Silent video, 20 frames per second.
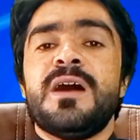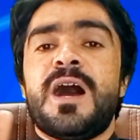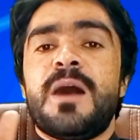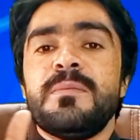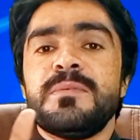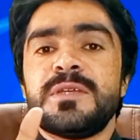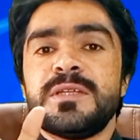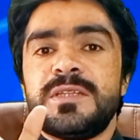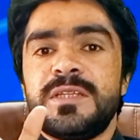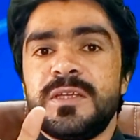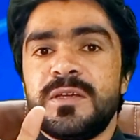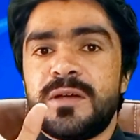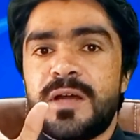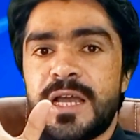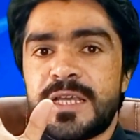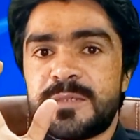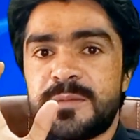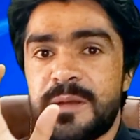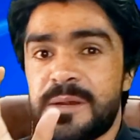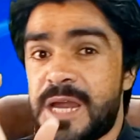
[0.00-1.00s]
हम जितने
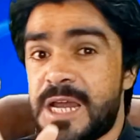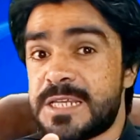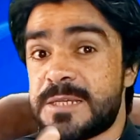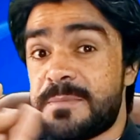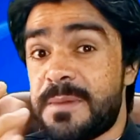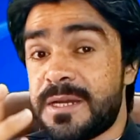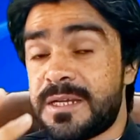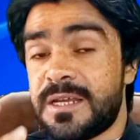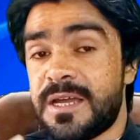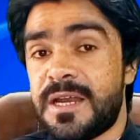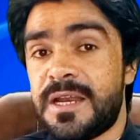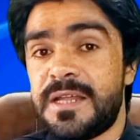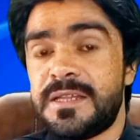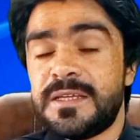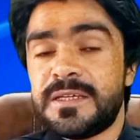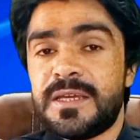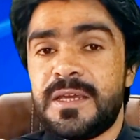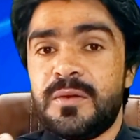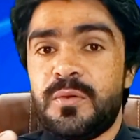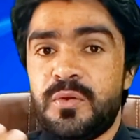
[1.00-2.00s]
एक्सपेक्ट कर रहे
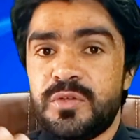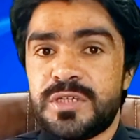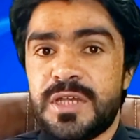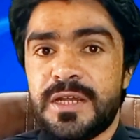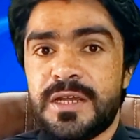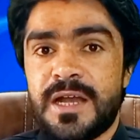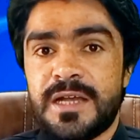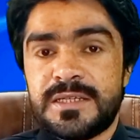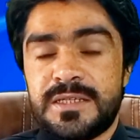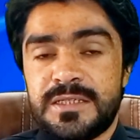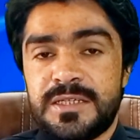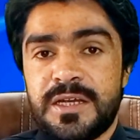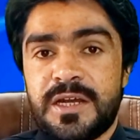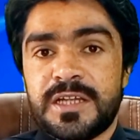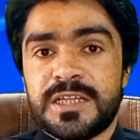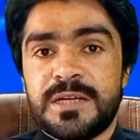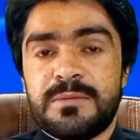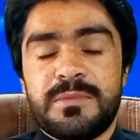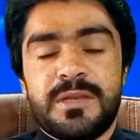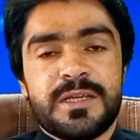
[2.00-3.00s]
थे कि हो जाएगा सिटी
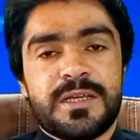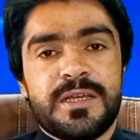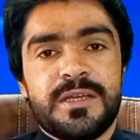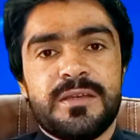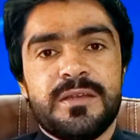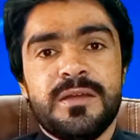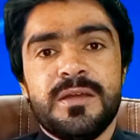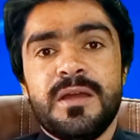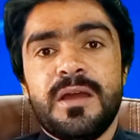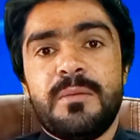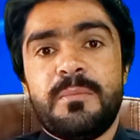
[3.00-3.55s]
खत्म लेकिन